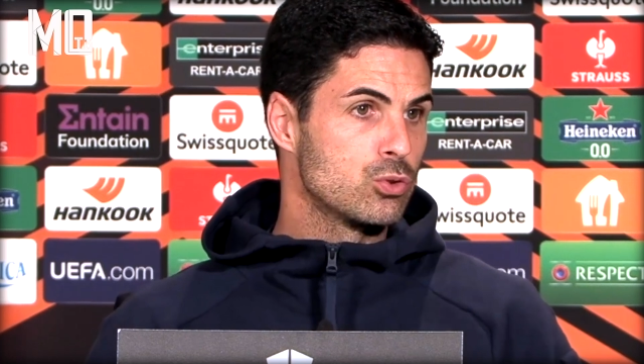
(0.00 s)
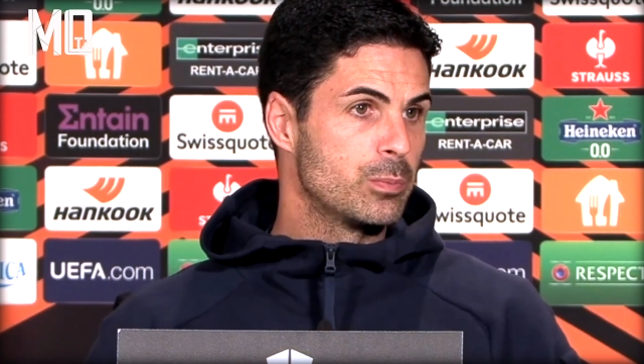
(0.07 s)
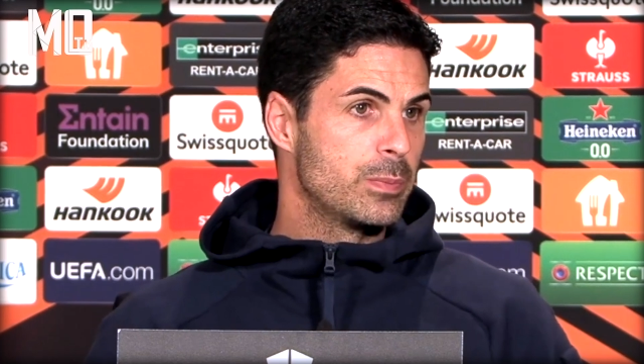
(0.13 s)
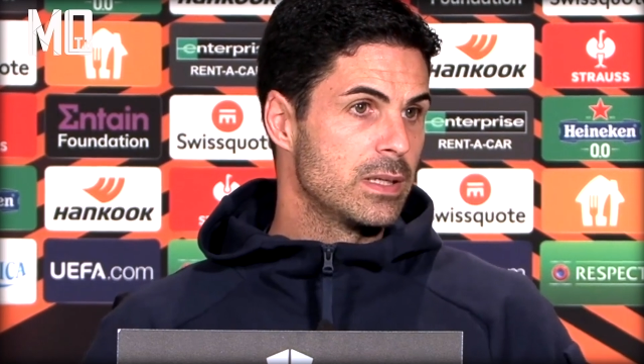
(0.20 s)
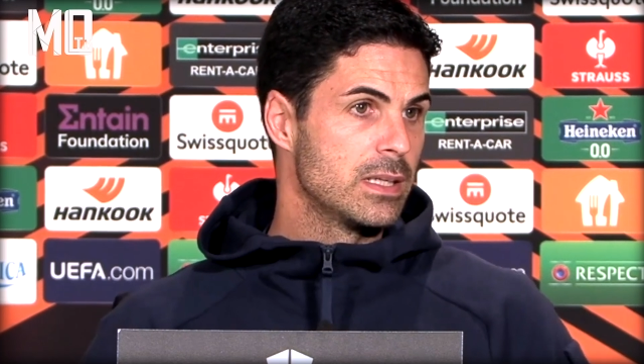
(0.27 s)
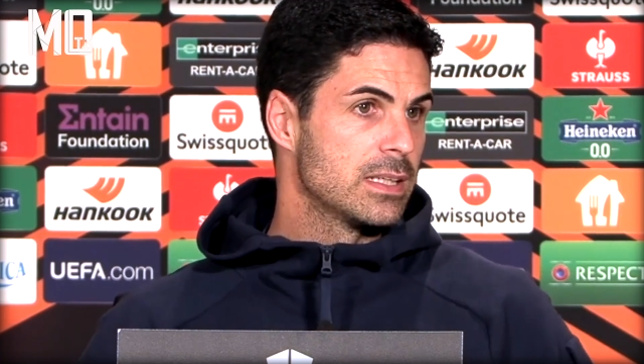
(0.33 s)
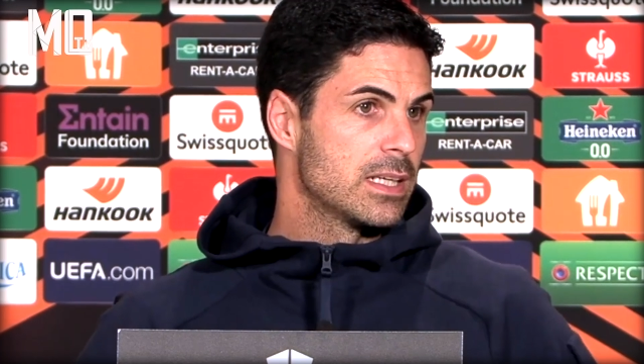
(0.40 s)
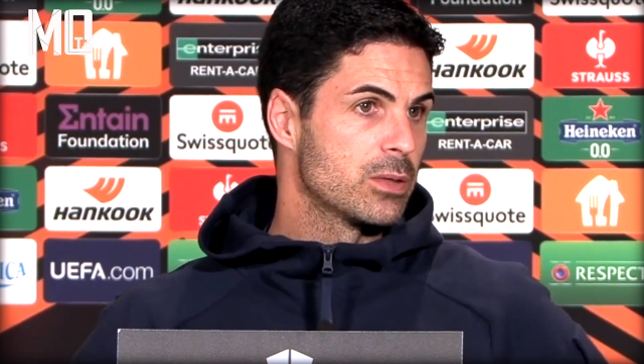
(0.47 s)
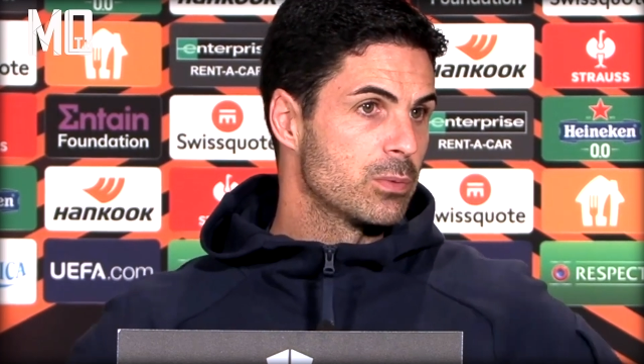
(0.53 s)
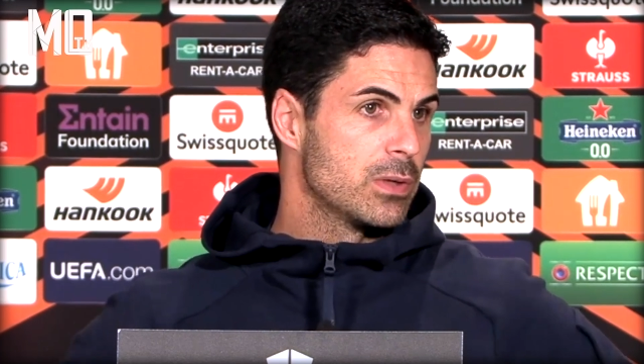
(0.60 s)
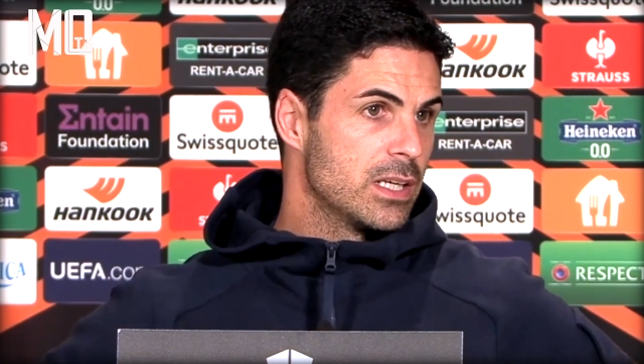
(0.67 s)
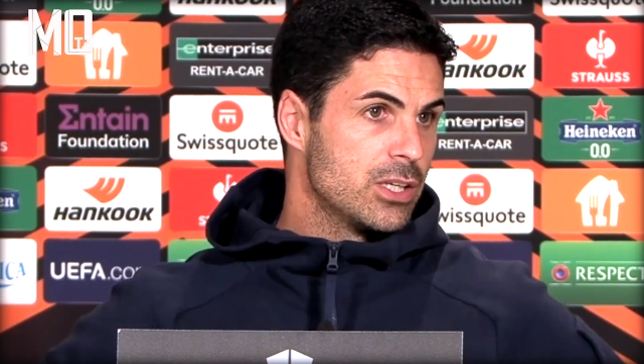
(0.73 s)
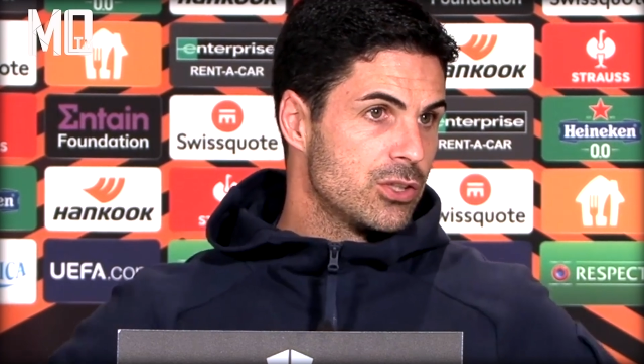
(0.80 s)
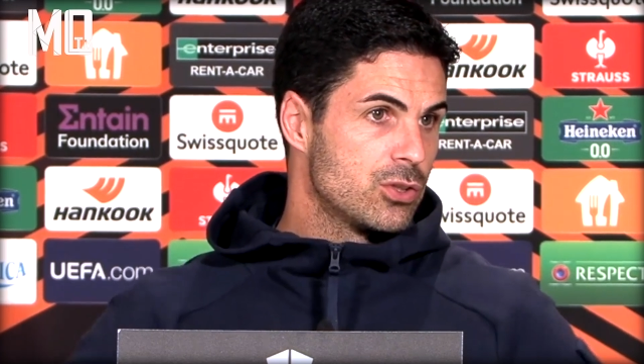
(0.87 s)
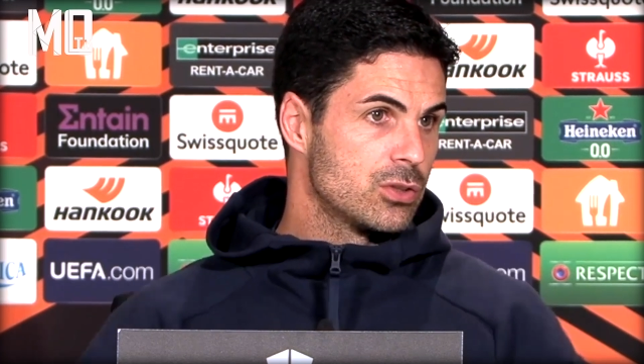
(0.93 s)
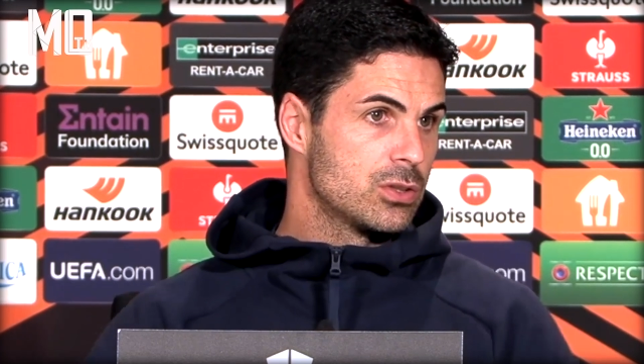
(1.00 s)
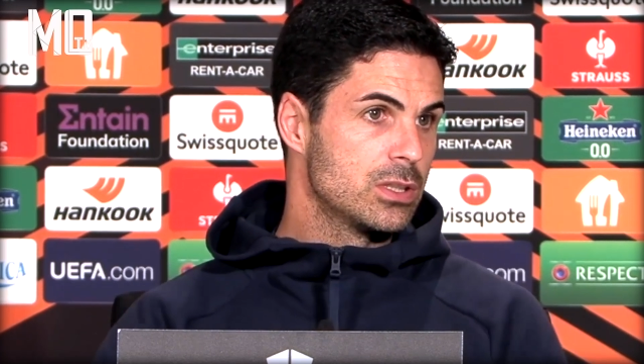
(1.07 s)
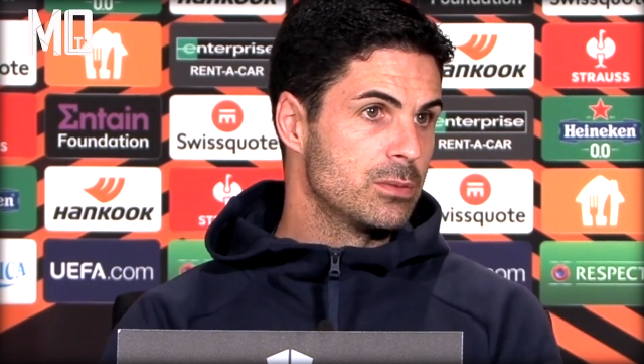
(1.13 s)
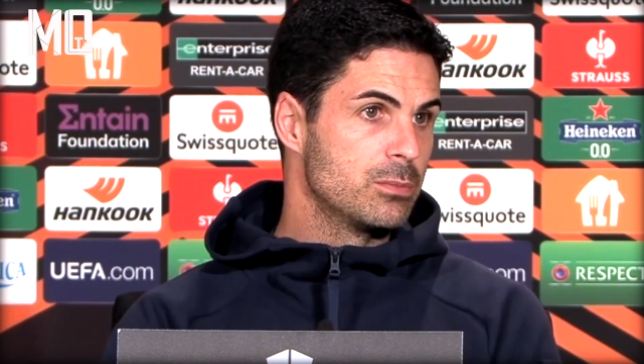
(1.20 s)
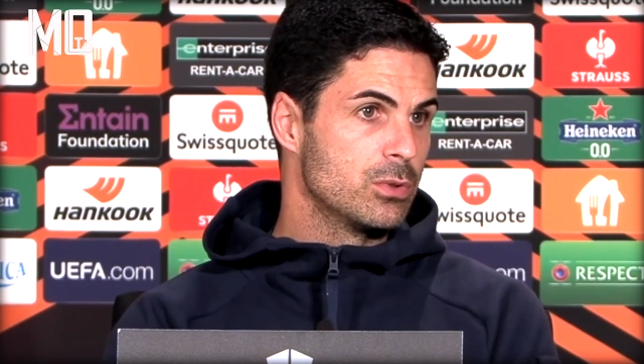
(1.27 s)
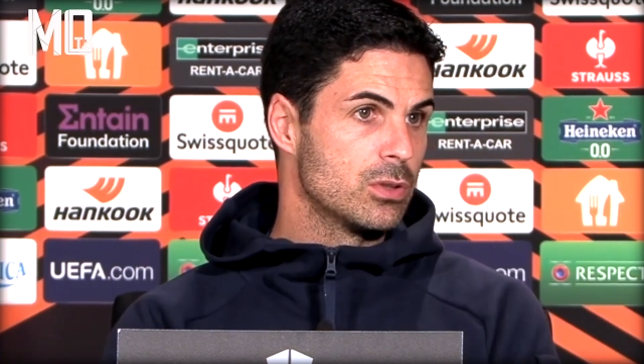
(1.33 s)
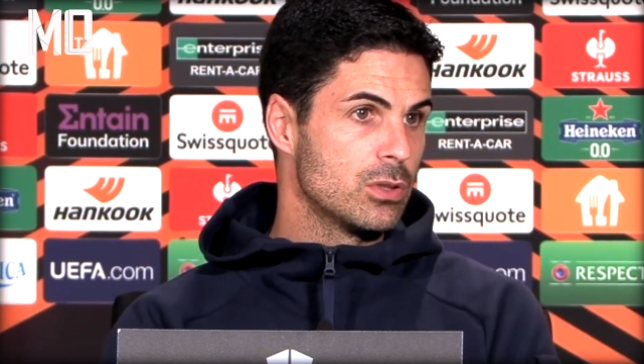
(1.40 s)
một mối quan hệ nào thì cũng
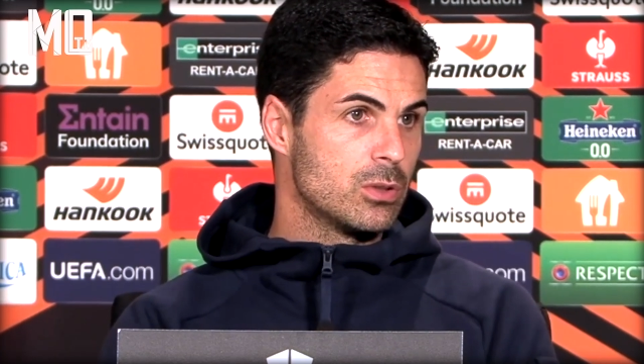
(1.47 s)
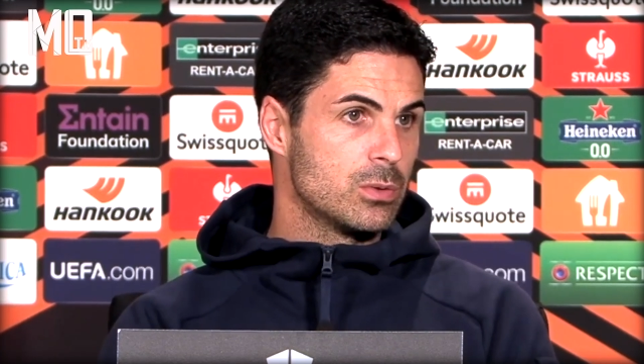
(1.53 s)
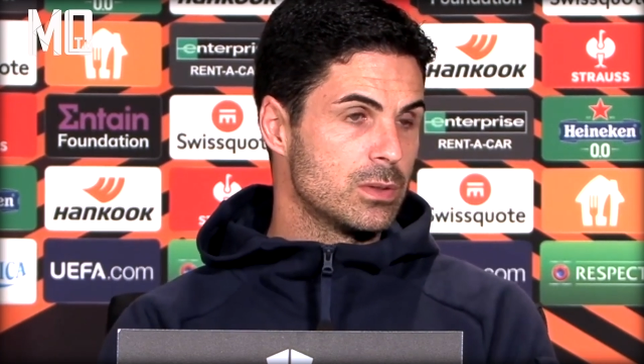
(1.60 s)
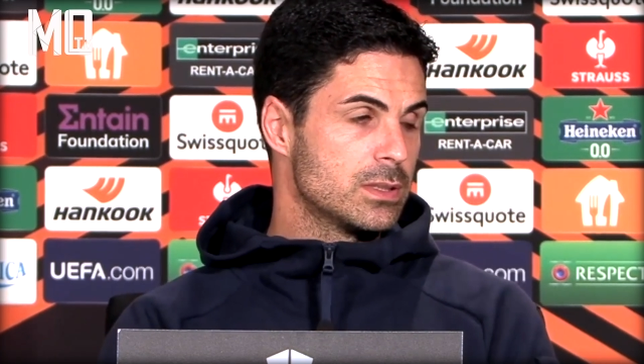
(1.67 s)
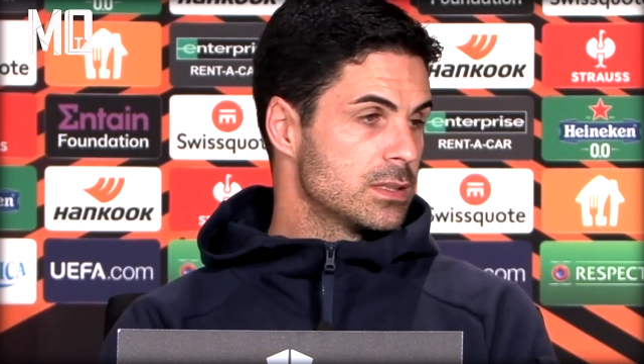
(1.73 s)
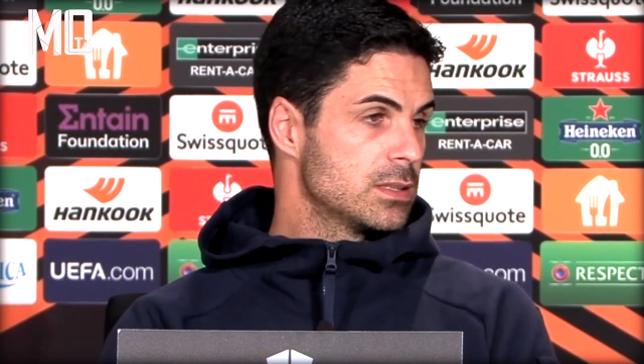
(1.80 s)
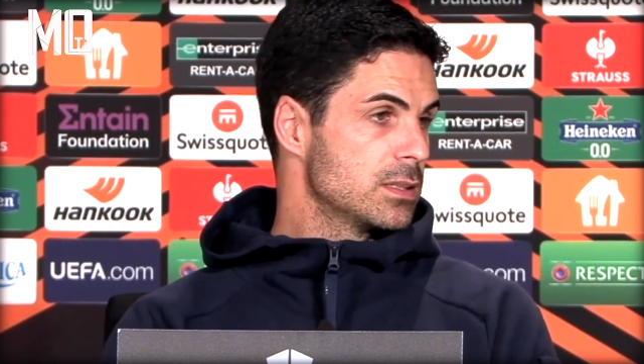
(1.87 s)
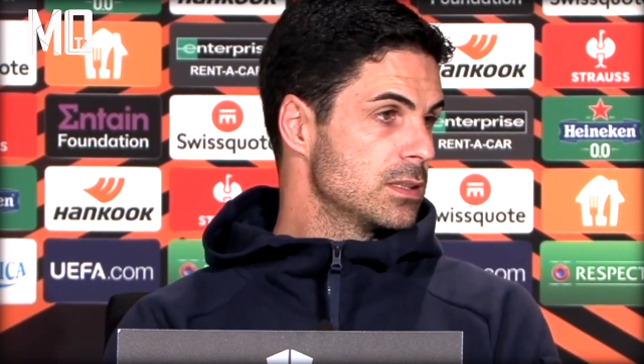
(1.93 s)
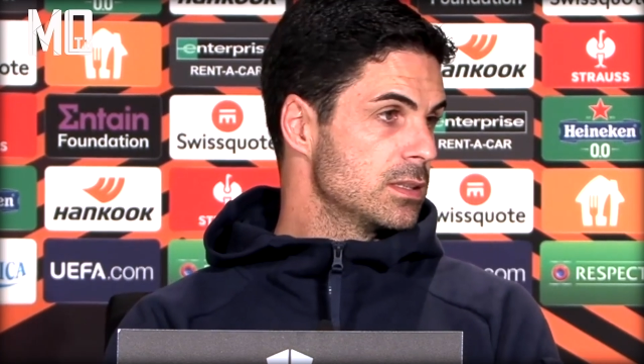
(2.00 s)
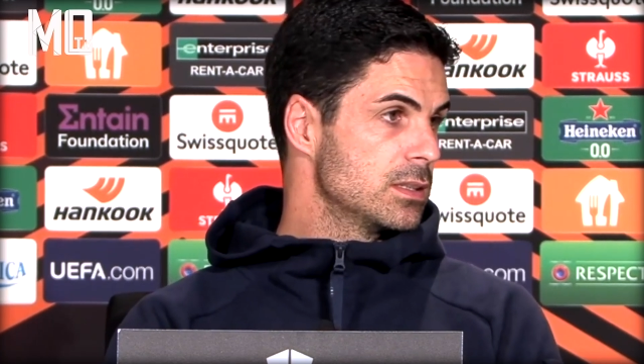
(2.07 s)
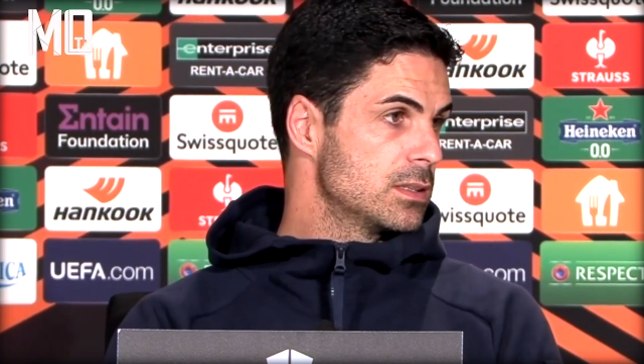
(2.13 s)
cần phải xây dựng.